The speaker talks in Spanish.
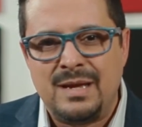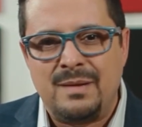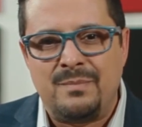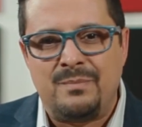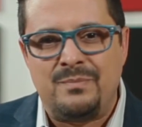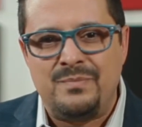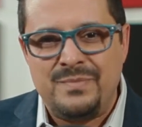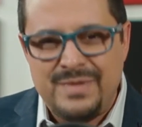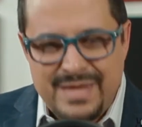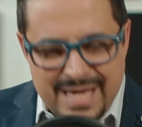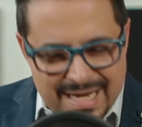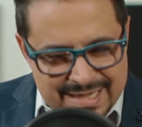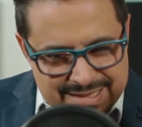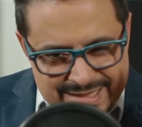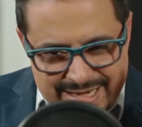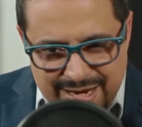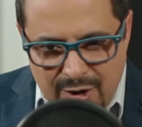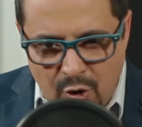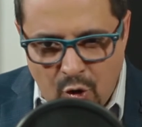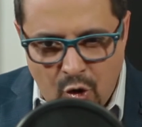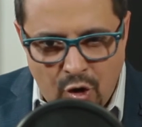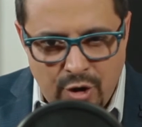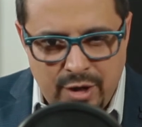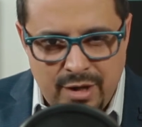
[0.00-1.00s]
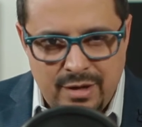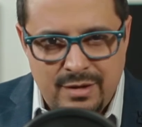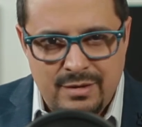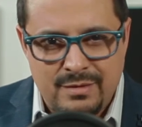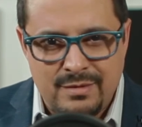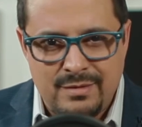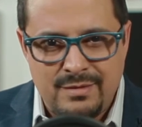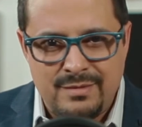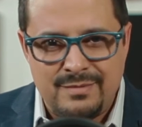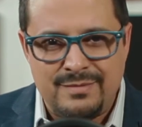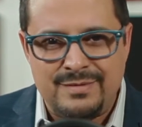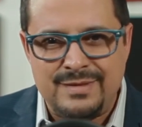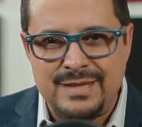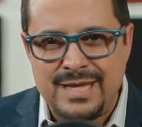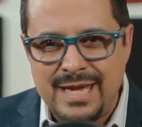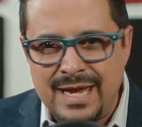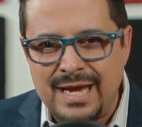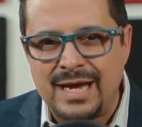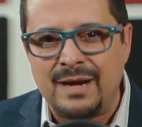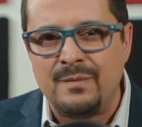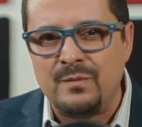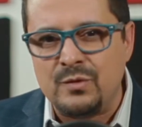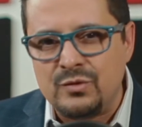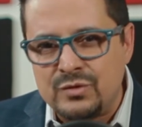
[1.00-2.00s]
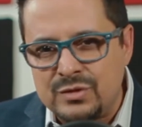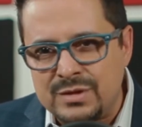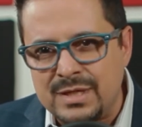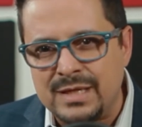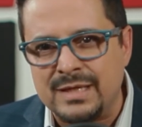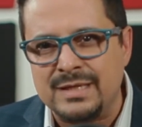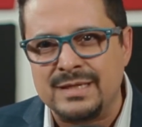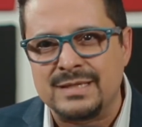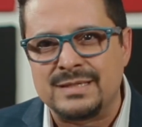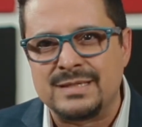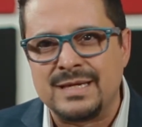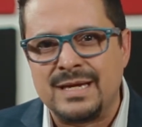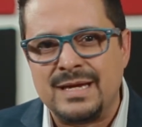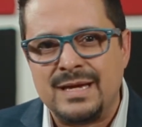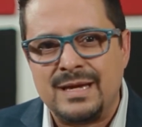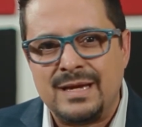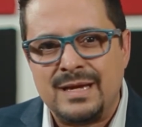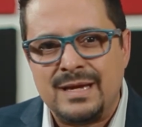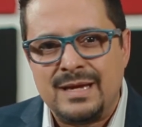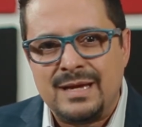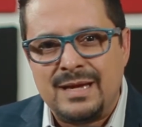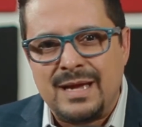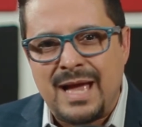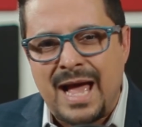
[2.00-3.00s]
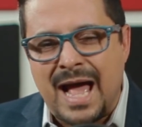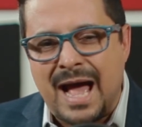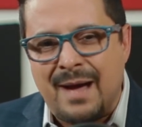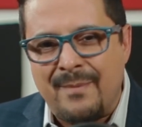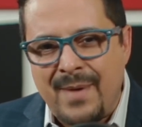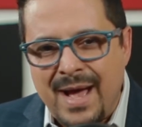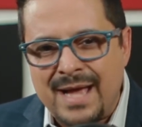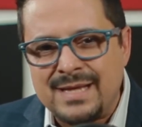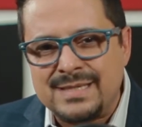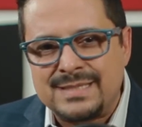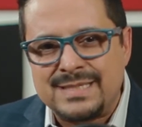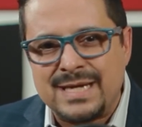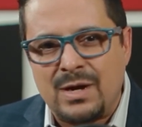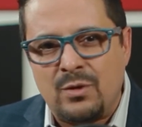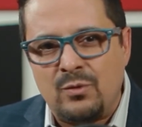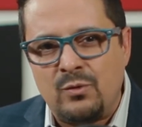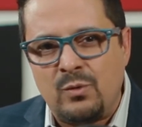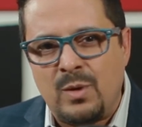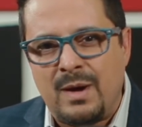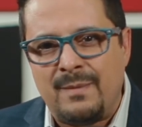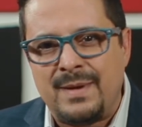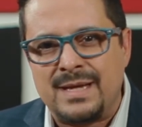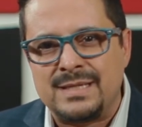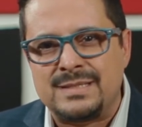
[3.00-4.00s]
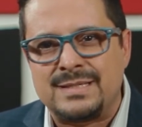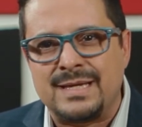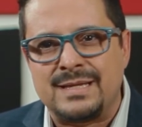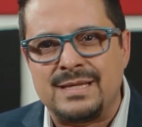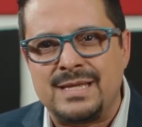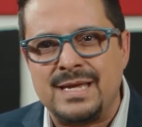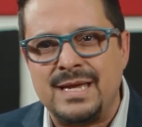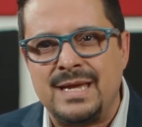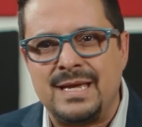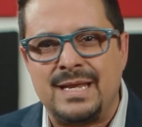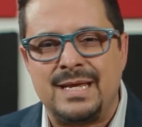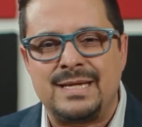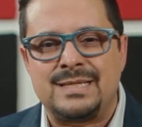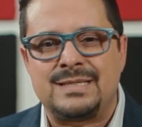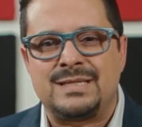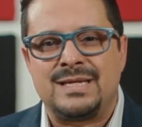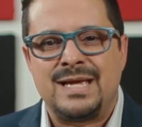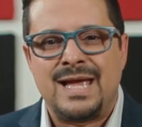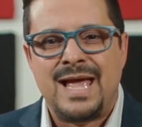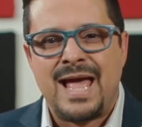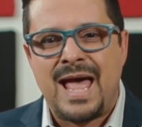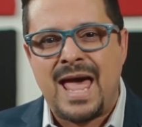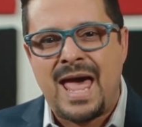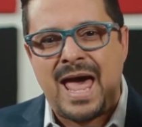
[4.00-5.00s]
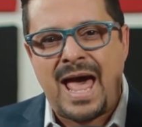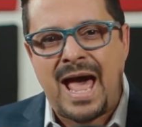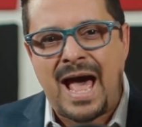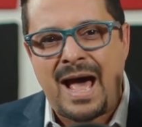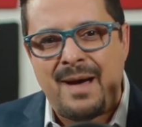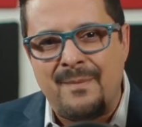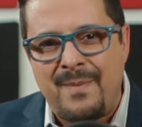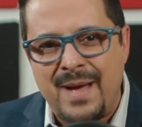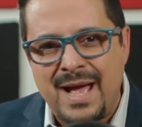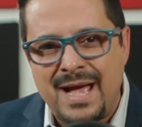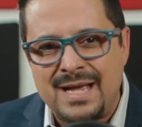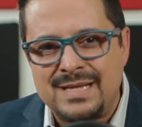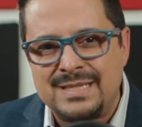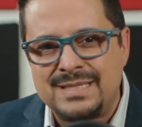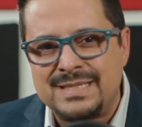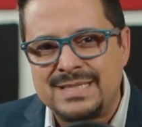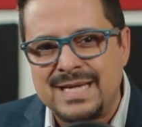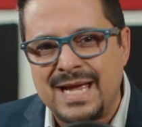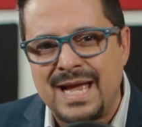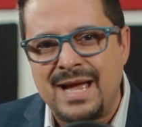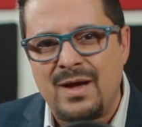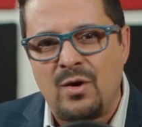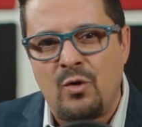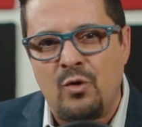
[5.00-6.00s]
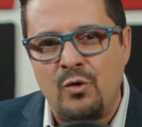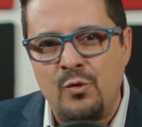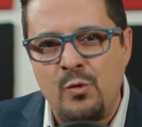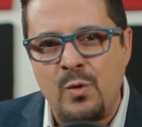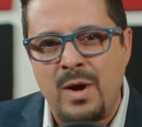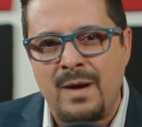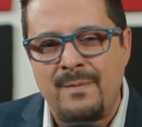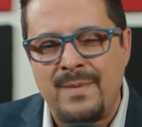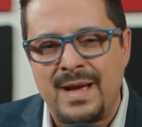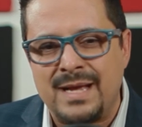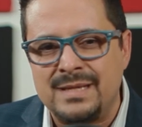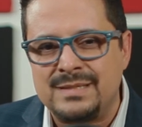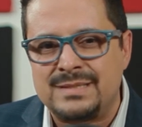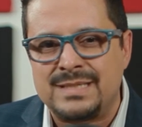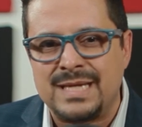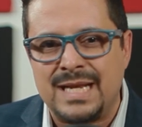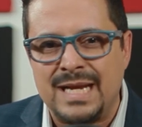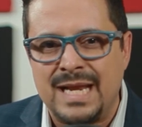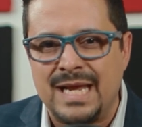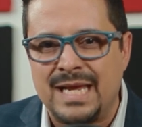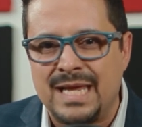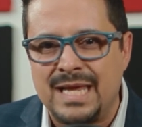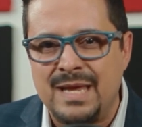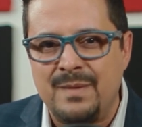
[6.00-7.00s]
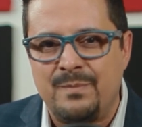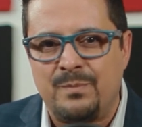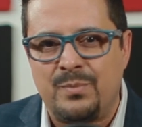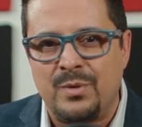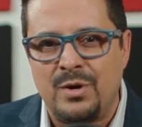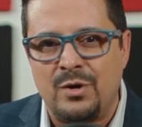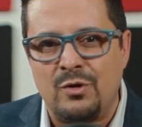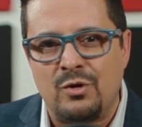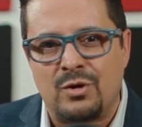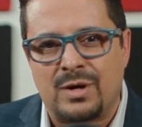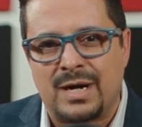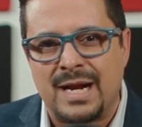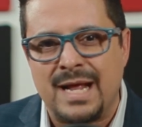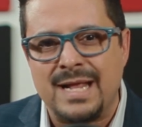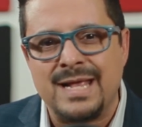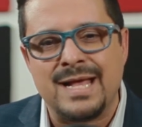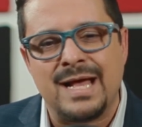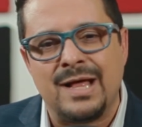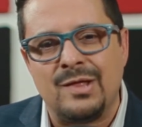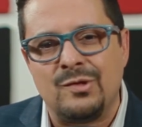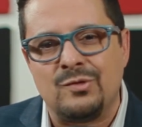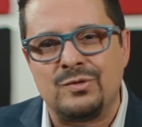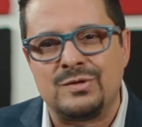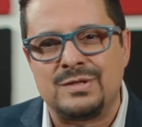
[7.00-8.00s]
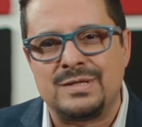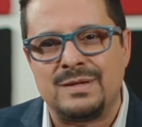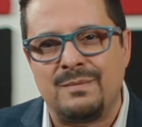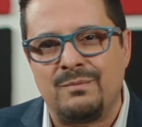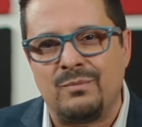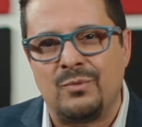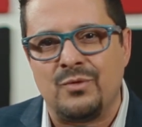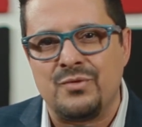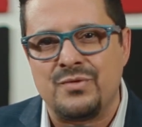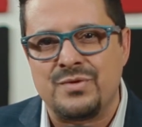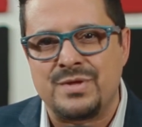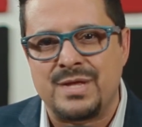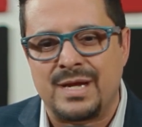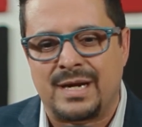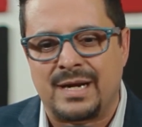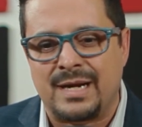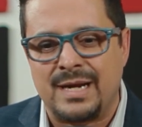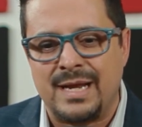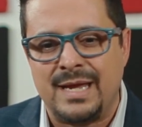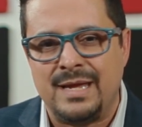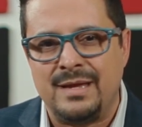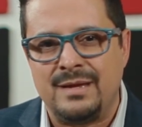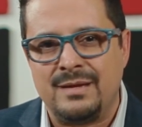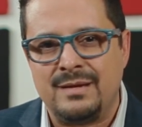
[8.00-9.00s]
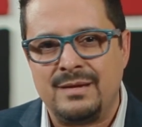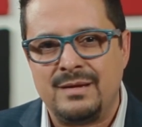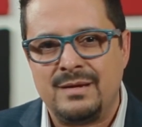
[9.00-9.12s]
Desde hoy, díganme ustedes, ¿avanza o no avanza Tigres? ¿Avanza o no avanza el equipo de los Rayados de Monterrey?